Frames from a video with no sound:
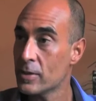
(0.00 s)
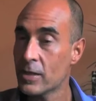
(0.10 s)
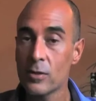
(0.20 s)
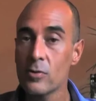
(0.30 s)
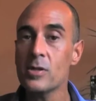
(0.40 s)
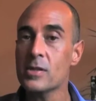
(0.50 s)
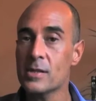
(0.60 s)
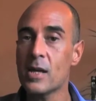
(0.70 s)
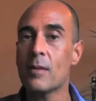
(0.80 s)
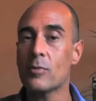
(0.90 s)
perché noi
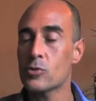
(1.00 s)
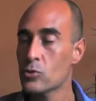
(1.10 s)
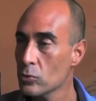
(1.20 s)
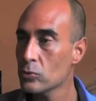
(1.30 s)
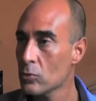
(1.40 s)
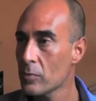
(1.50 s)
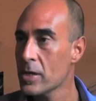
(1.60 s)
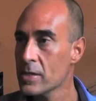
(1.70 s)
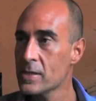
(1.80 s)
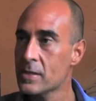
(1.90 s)
siamo
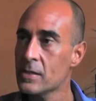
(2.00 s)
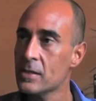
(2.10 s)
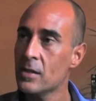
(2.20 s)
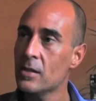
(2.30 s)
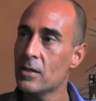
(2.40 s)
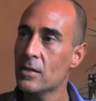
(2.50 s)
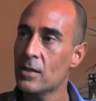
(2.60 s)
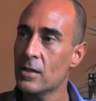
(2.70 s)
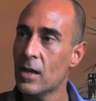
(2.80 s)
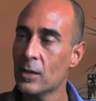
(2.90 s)
sottomessi
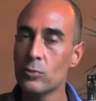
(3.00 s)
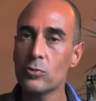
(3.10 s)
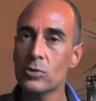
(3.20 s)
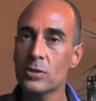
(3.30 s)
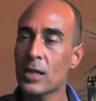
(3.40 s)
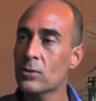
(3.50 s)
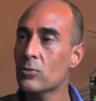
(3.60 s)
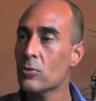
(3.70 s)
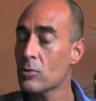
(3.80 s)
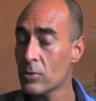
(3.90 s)
eh, ad uno
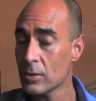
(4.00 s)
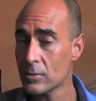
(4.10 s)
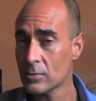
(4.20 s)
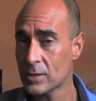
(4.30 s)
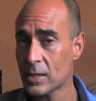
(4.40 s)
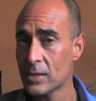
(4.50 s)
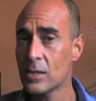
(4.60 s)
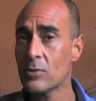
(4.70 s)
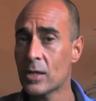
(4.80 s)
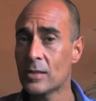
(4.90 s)
Stato
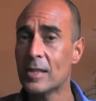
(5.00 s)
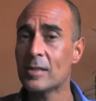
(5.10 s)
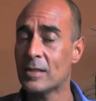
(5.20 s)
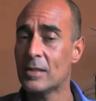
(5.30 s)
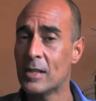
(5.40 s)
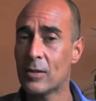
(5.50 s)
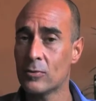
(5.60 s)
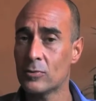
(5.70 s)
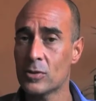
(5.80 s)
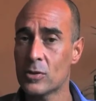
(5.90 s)
straniero che detta delle
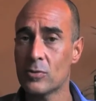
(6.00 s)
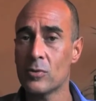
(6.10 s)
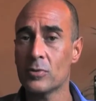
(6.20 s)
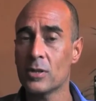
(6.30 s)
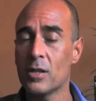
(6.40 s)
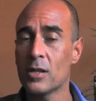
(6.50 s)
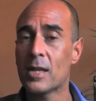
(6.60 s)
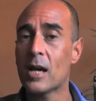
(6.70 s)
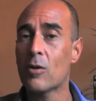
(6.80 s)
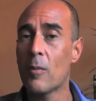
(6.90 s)
condizioni,
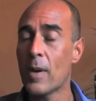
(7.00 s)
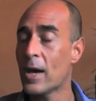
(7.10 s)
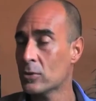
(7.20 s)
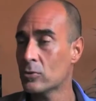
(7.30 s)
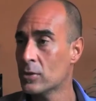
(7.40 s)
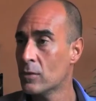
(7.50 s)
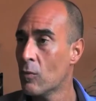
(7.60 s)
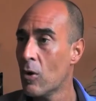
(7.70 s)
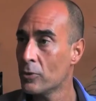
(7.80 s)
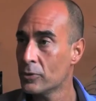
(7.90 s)
che ha coperto dei
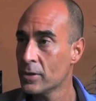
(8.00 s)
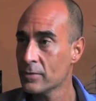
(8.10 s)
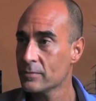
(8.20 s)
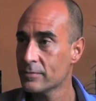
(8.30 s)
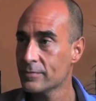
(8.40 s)
vuoti